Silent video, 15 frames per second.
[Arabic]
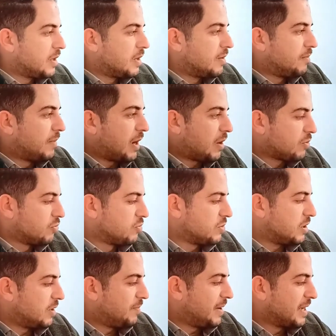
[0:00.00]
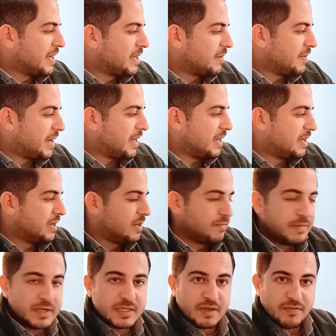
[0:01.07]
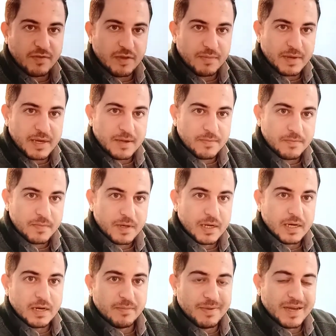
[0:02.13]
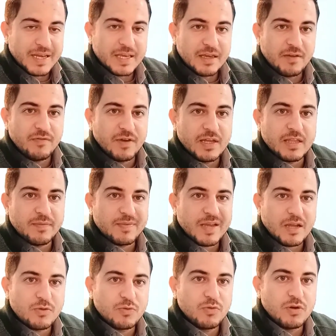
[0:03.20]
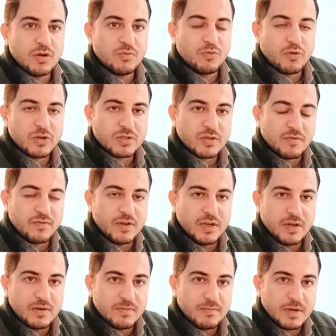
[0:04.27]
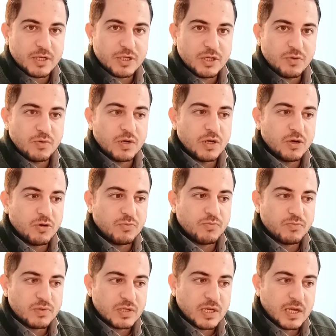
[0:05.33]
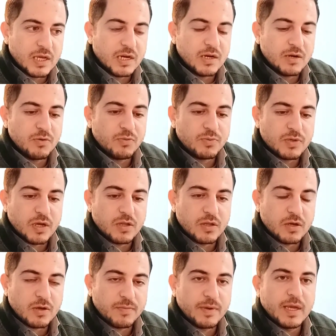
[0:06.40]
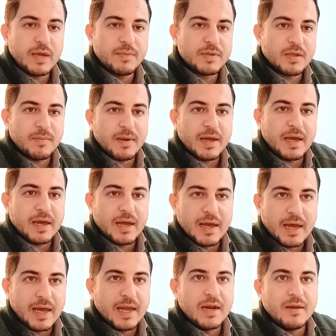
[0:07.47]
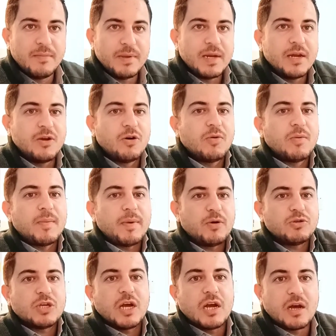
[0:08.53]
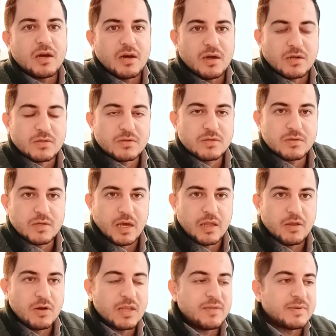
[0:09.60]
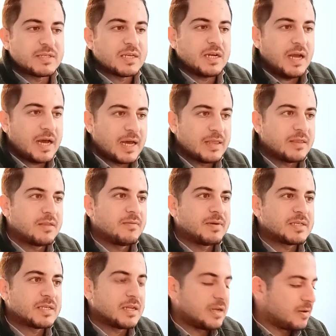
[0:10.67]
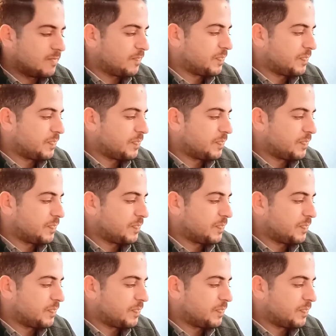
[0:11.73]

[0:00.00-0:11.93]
معروض البنك بقى الميزه في ايه بقى ان البنك الفايده بتاعته للموظفين ماشي واللي لهم سجل وبطاقه ضريبيه بتبقى اقل من اللي هو ما معهوش حاجه خالص يعني دلوقتي مثلا حد مثلا